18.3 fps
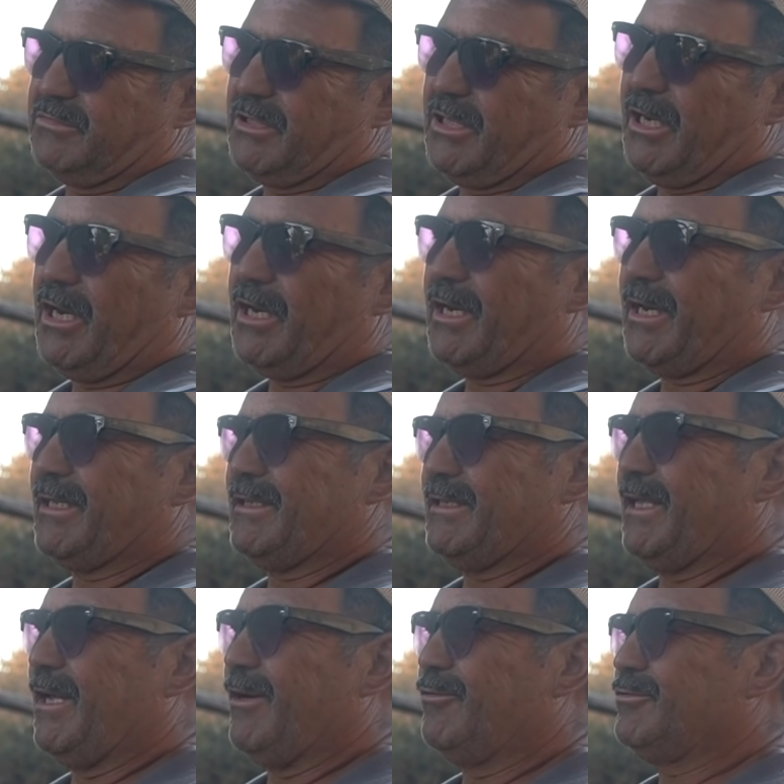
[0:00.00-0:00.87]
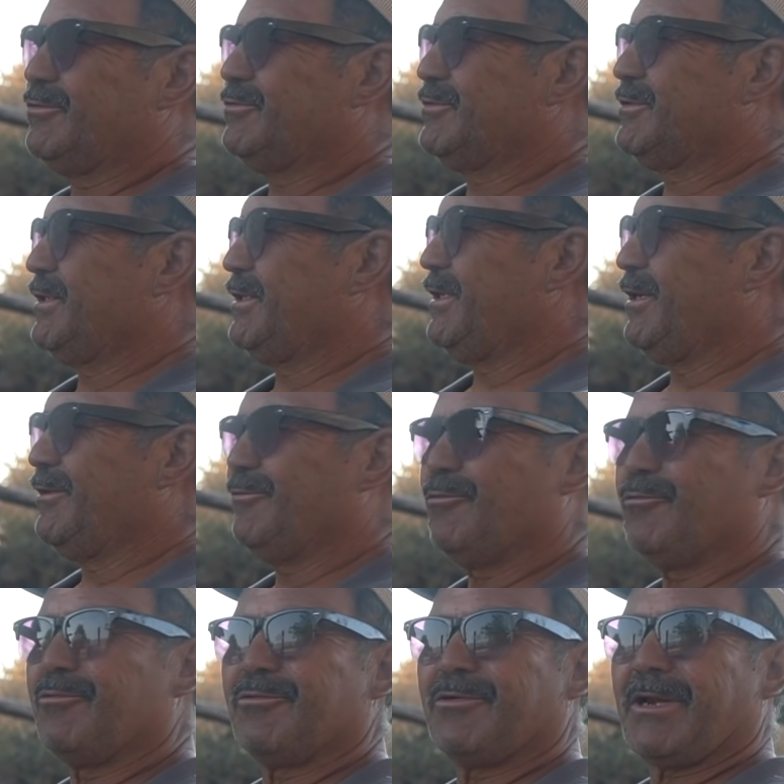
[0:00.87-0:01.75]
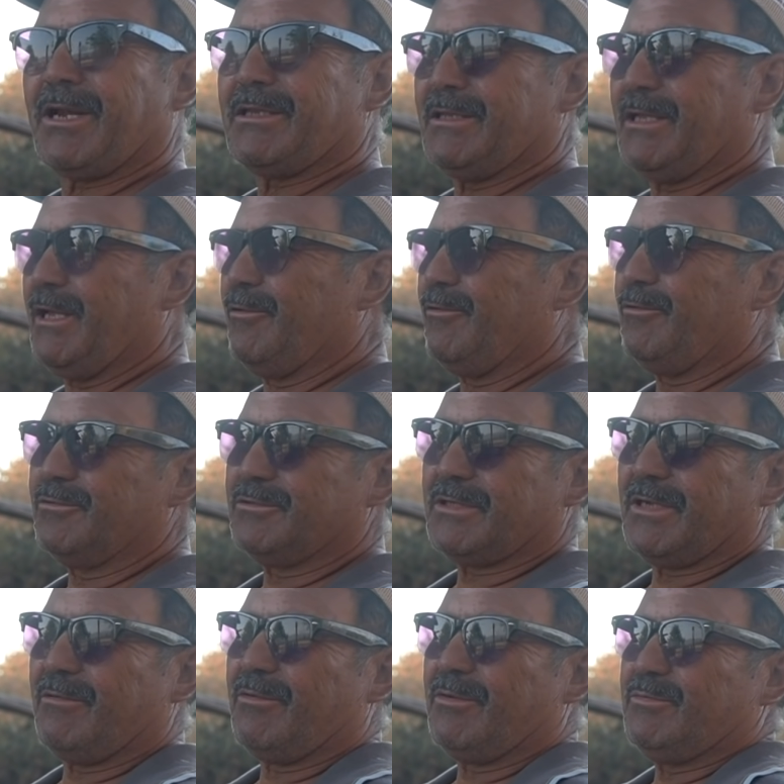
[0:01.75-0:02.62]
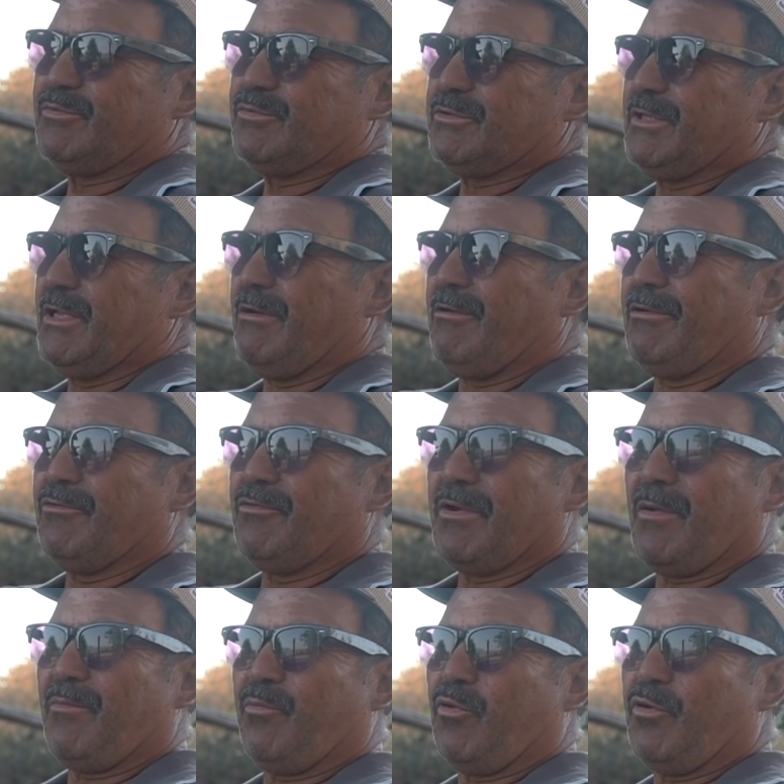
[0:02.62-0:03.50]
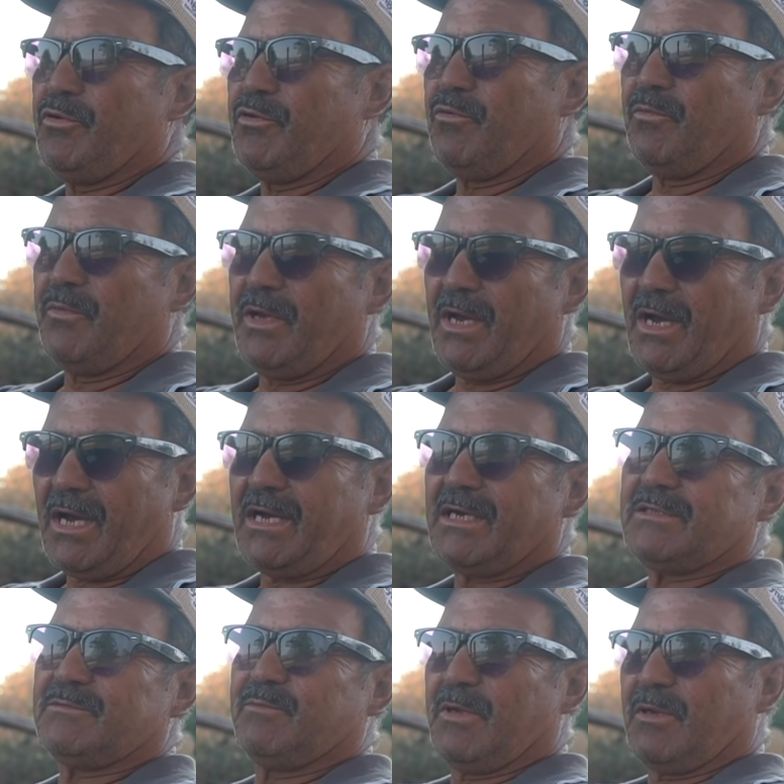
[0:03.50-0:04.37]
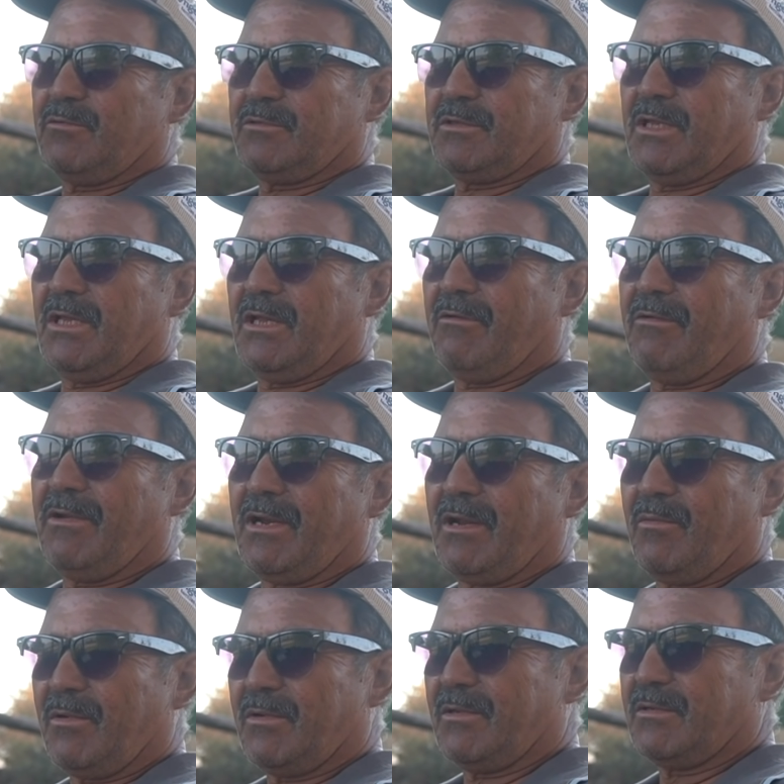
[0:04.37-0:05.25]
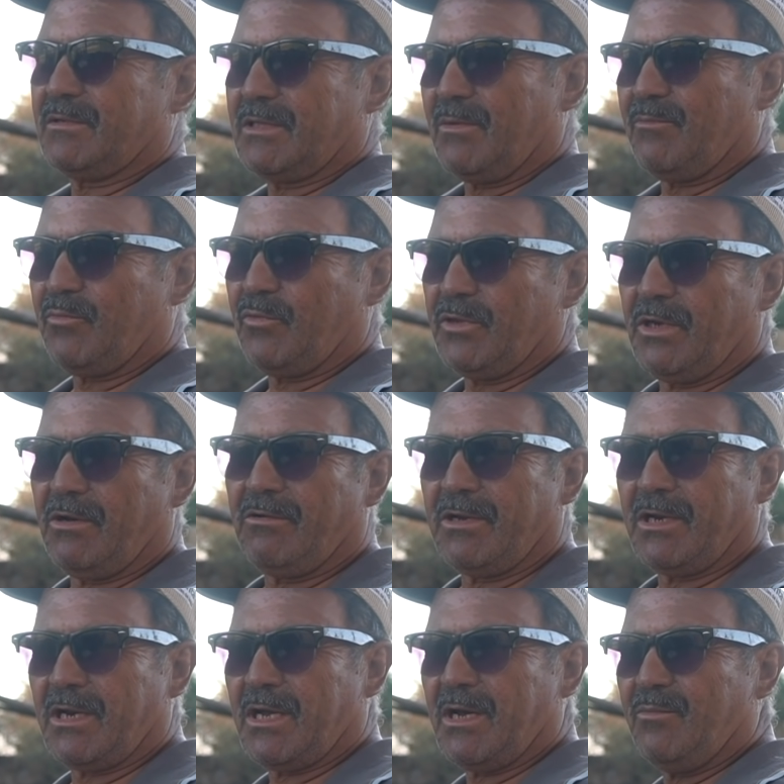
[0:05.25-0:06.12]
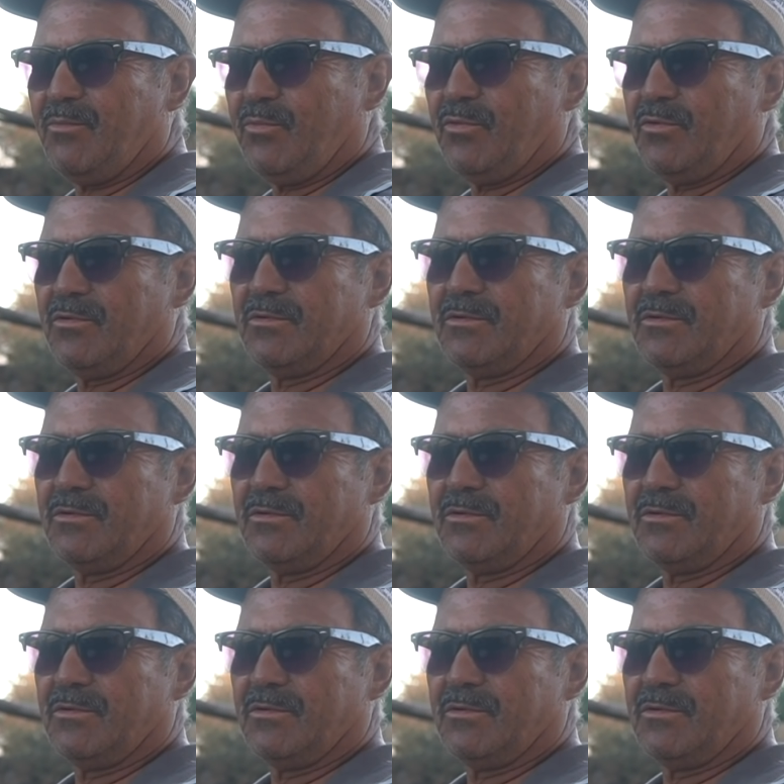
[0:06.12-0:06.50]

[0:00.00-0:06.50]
serían rateros o serían unos rateros, los cabrones pues, te daban un apoyo, migajas, pero te daban te apoyaban al campo.